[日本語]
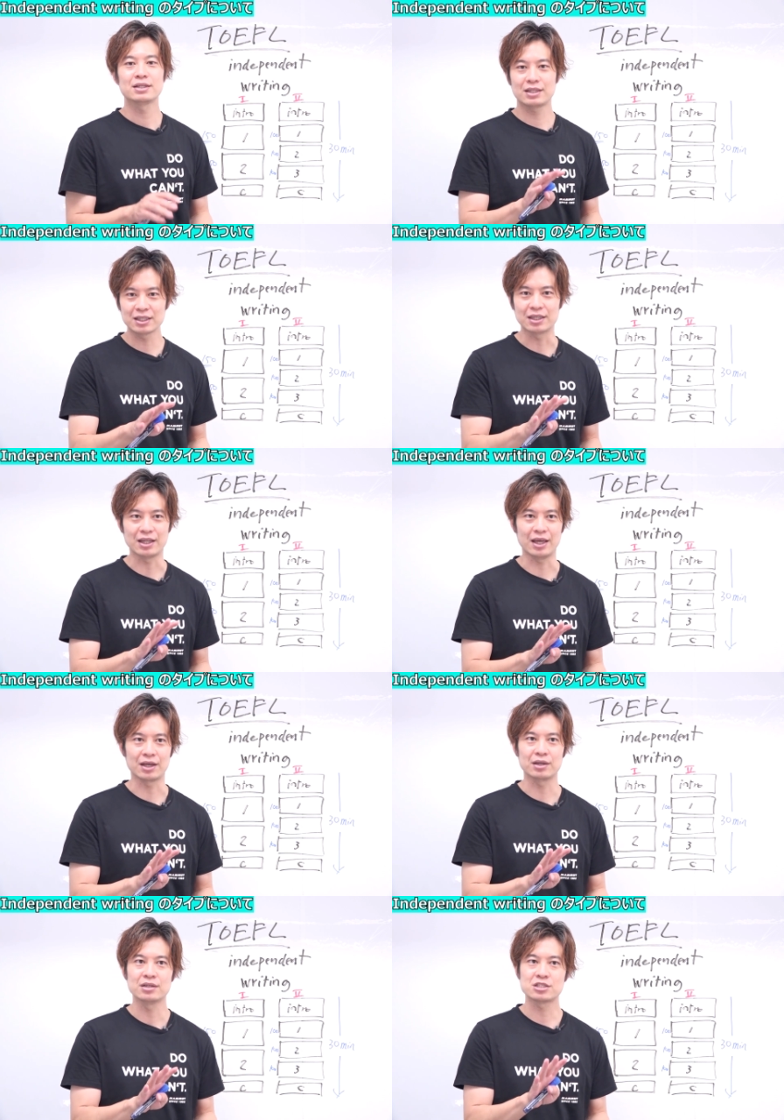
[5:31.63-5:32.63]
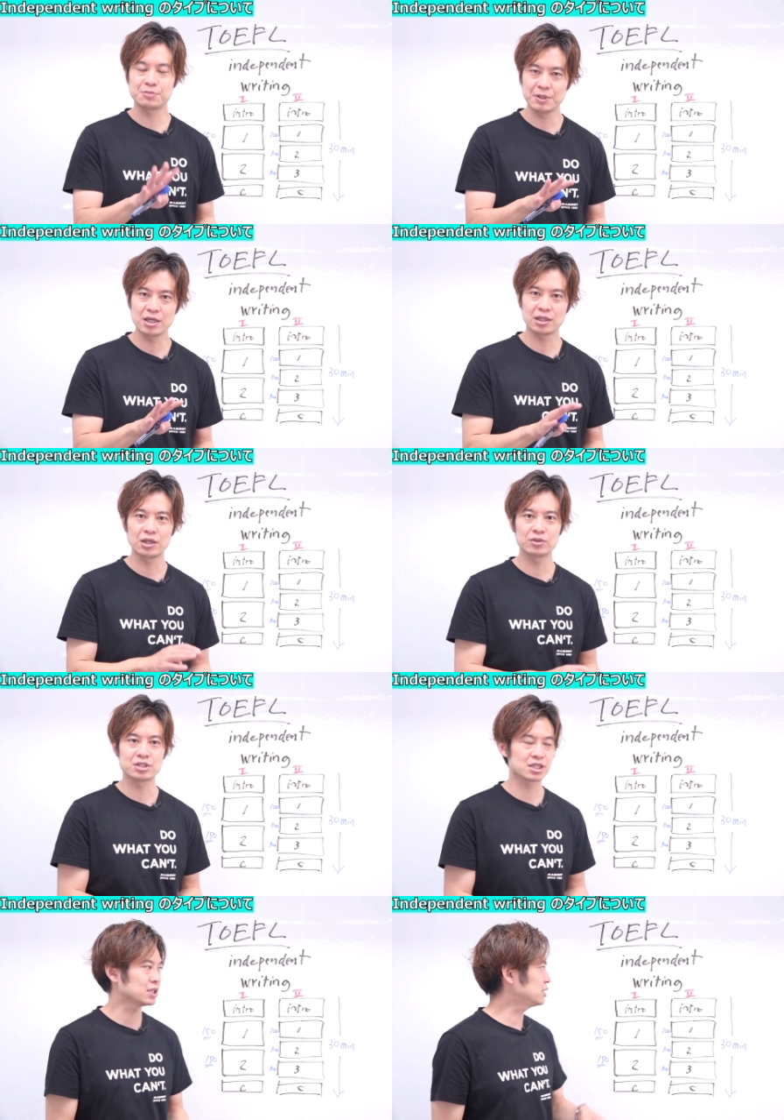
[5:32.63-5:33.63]
ただね、スピーキングと
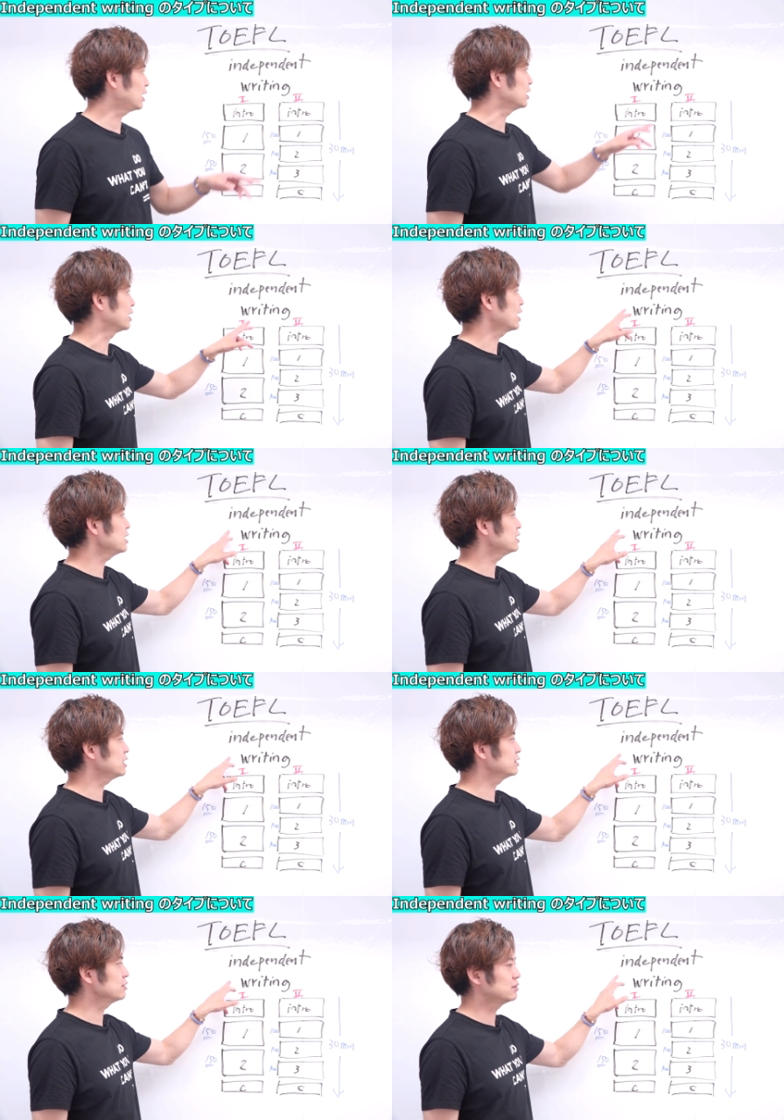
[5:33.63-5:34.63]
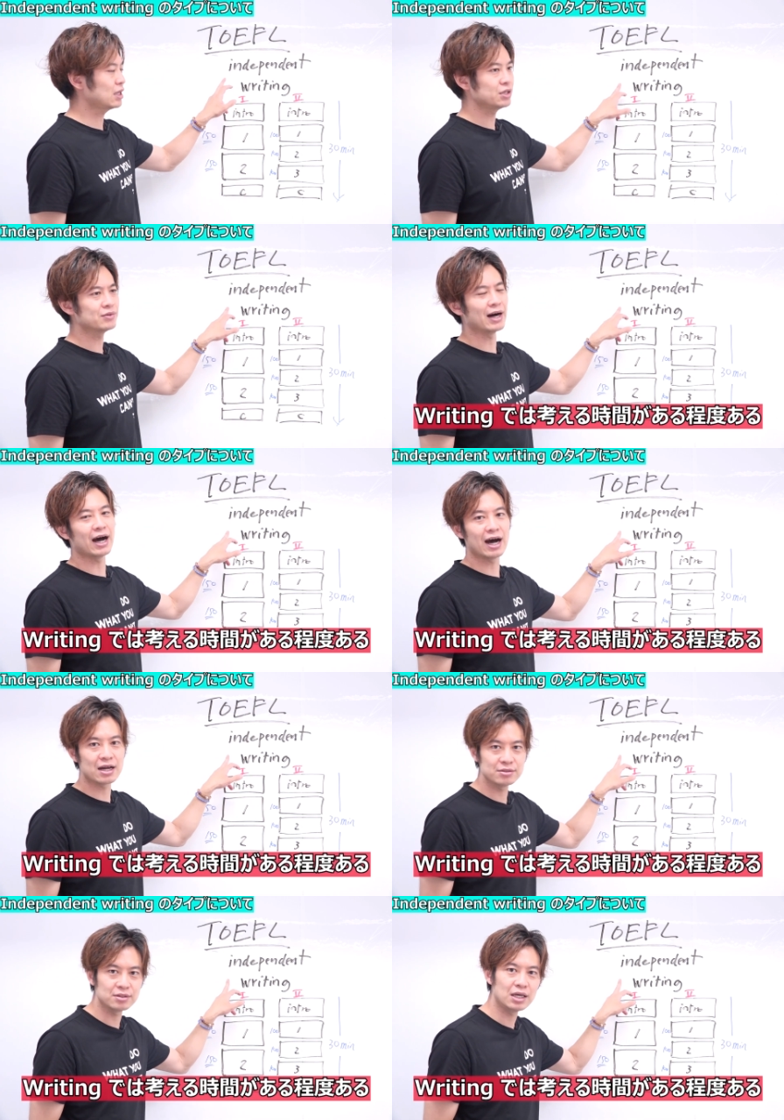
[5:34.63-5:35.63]
違ってライティングっていうのはあ
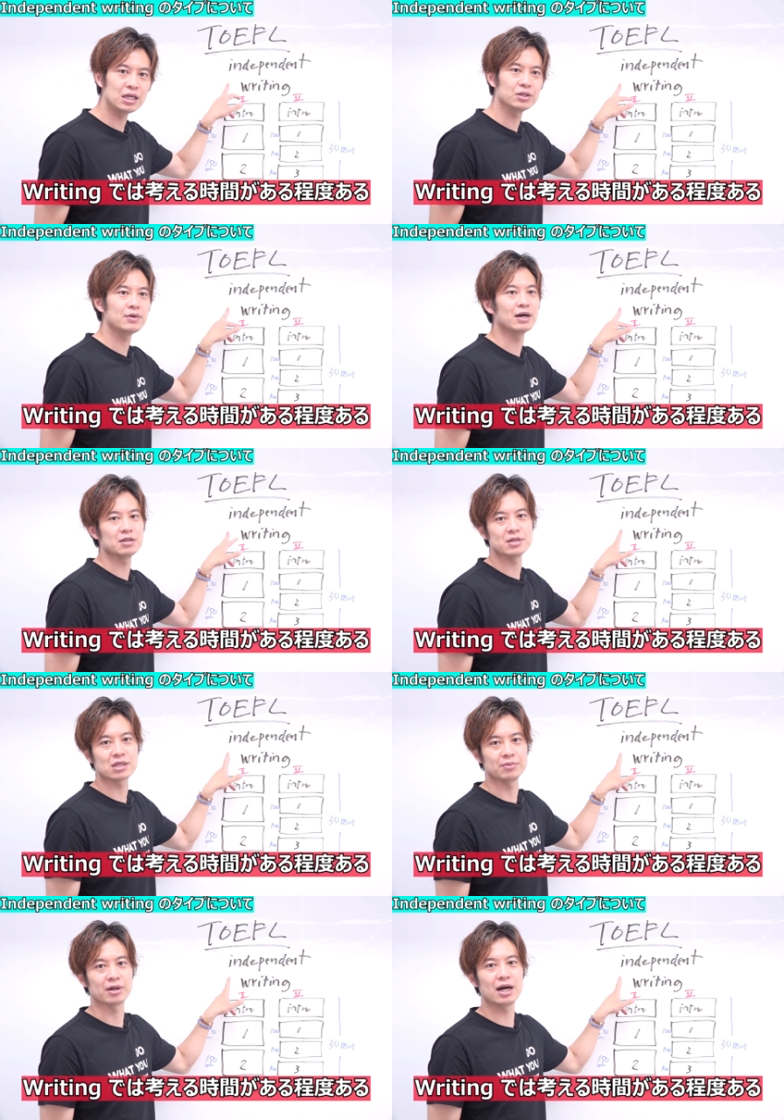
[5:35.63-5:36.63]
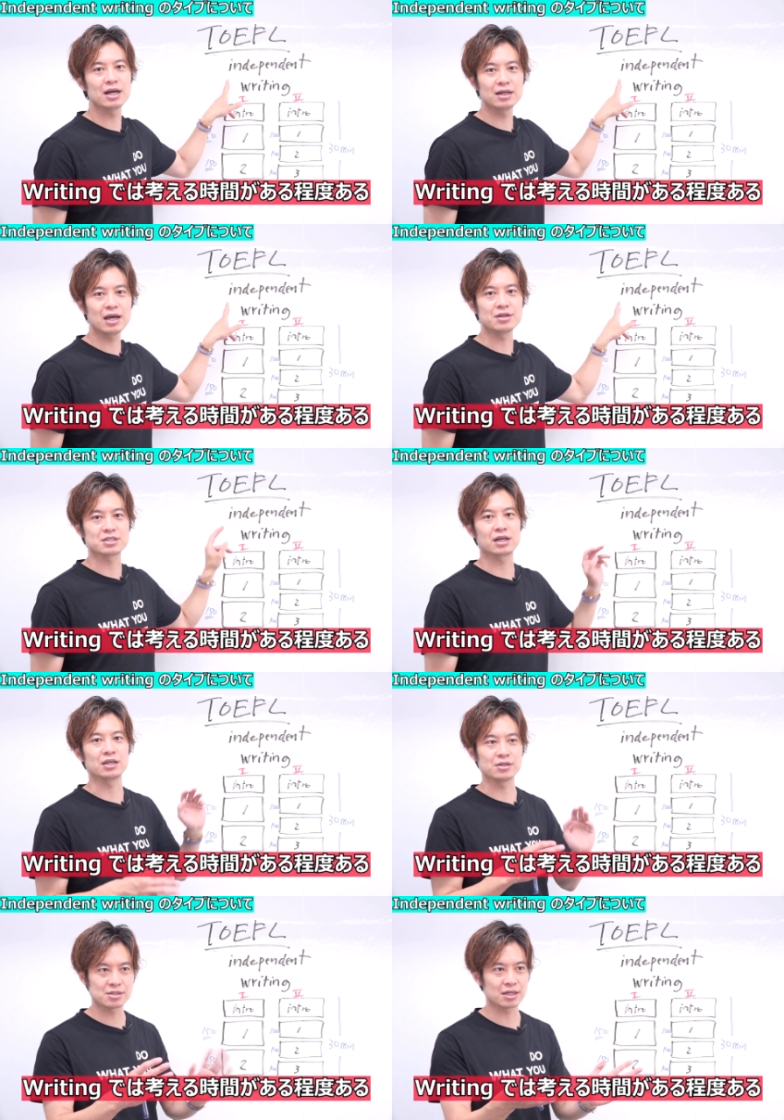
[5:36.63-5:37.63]
る程度ではありますけども考える時間
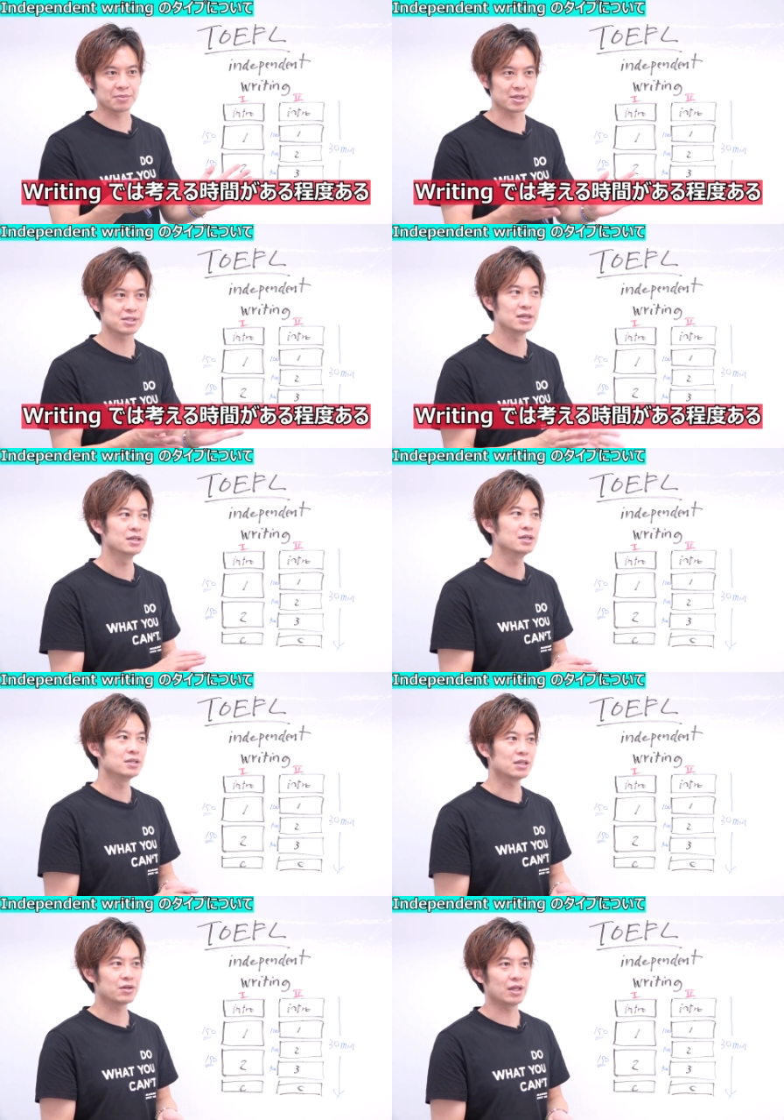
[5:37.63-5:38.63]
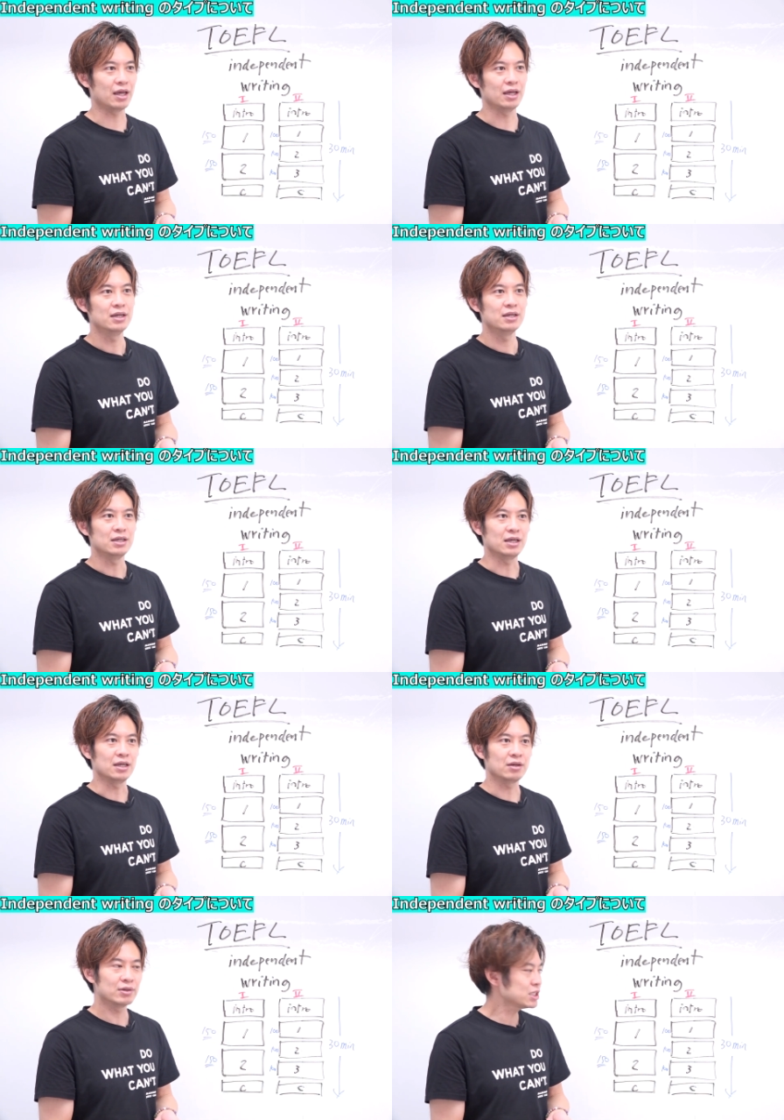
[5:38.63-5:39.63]
が許されてます。なので、
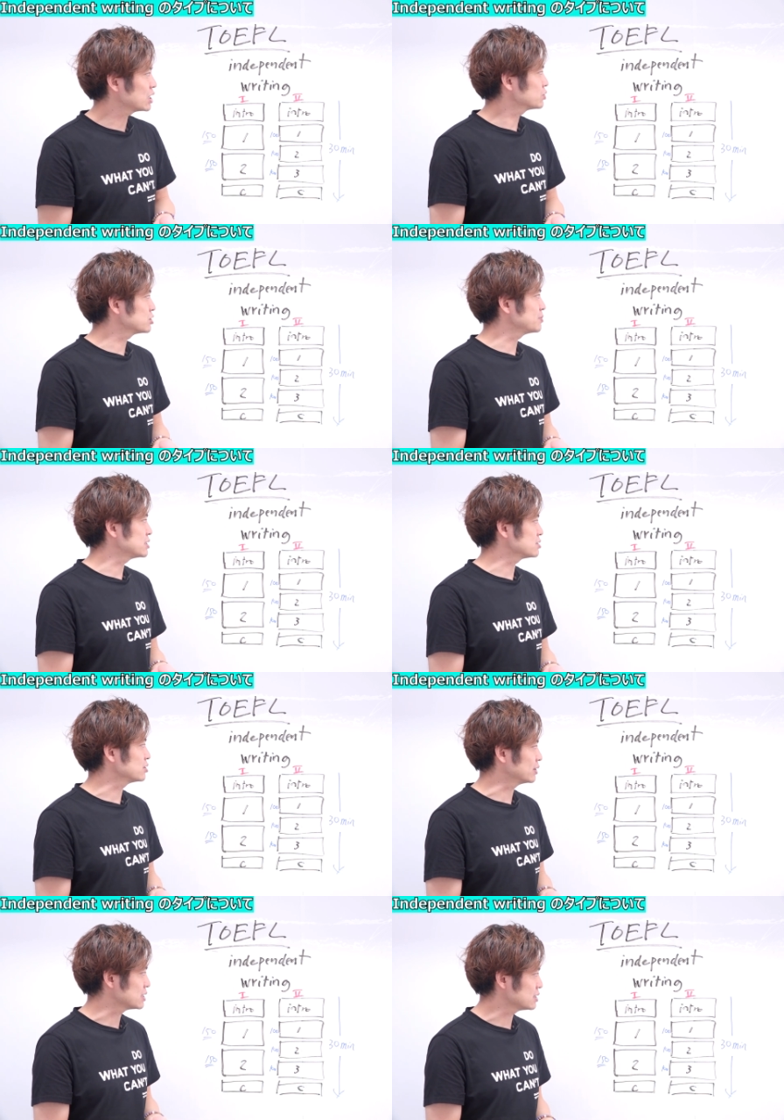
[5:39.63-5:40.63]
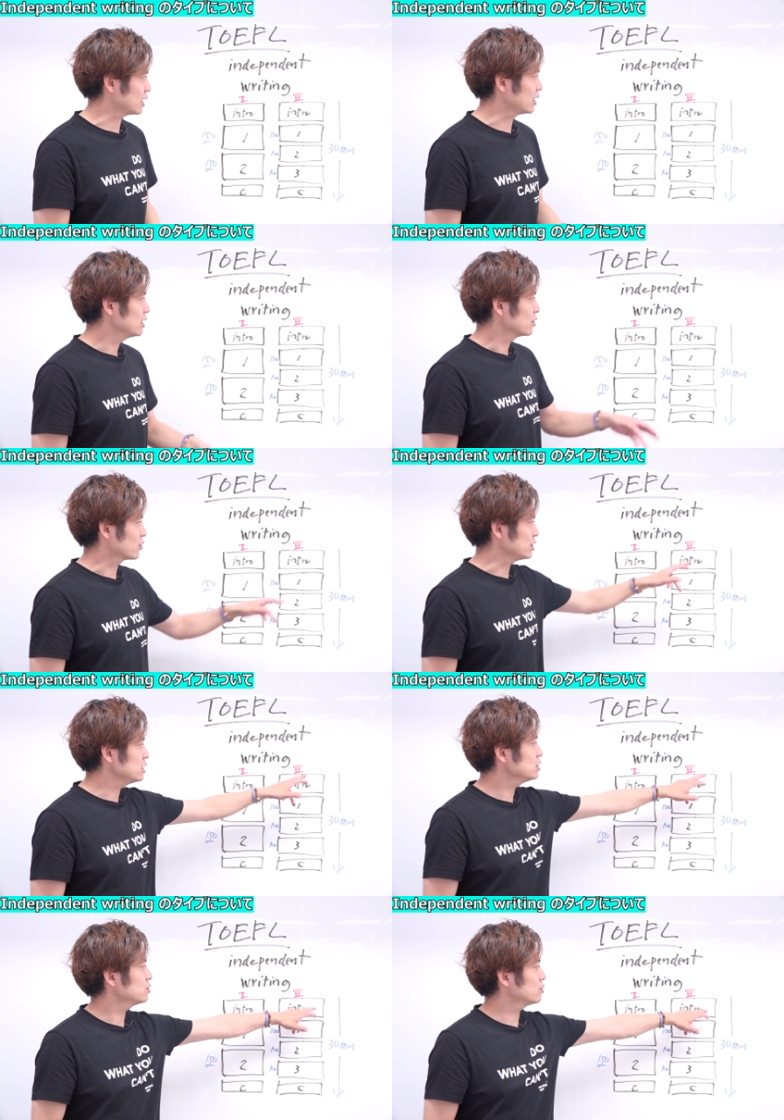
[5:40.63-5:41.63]
え私がお勧めするのはですね、この
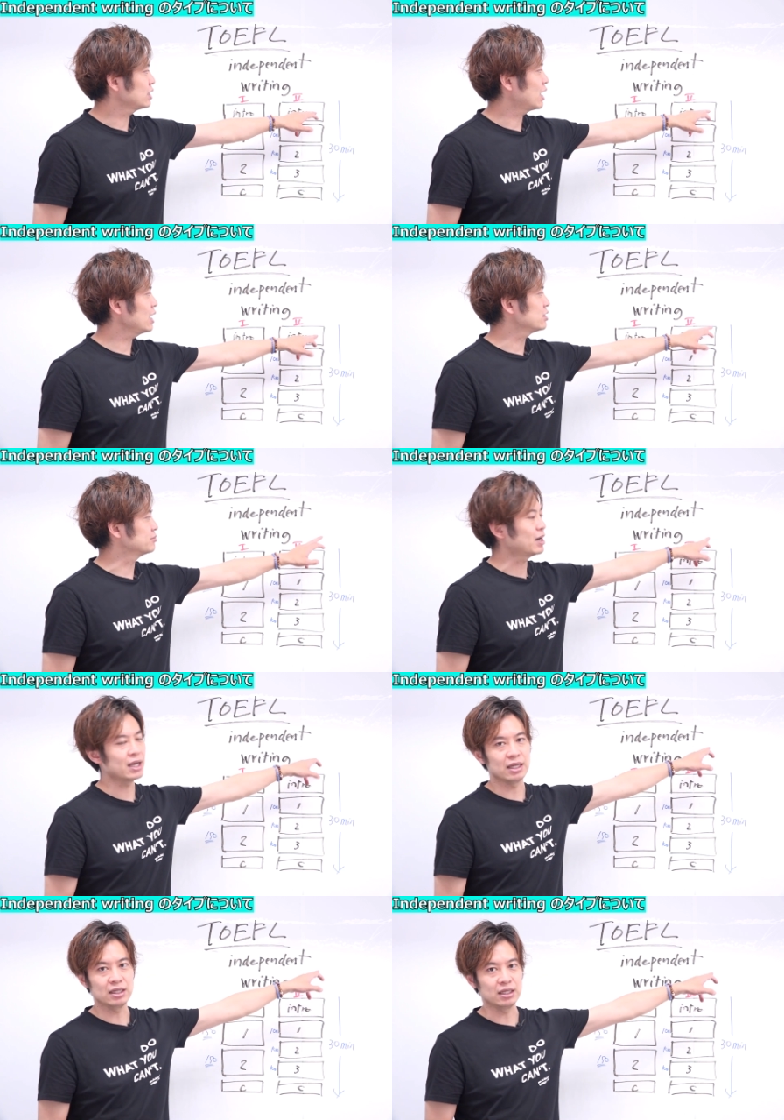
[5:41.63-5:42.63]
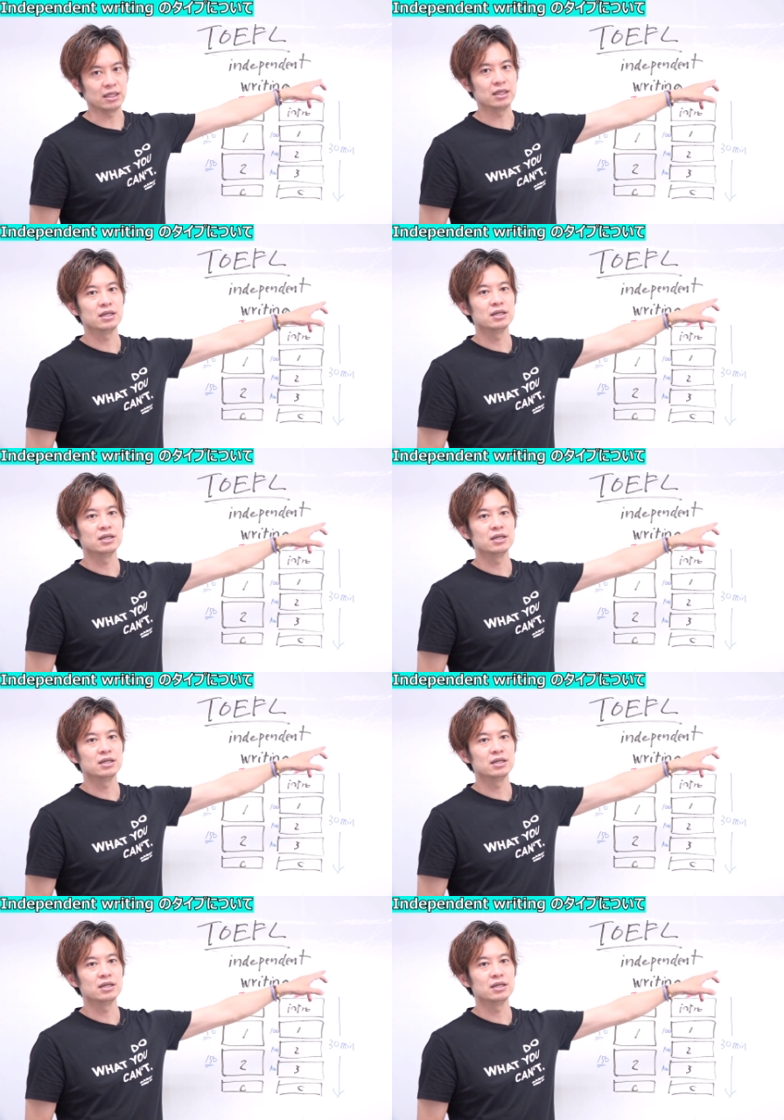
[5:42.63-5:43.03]
イントロに入る前に、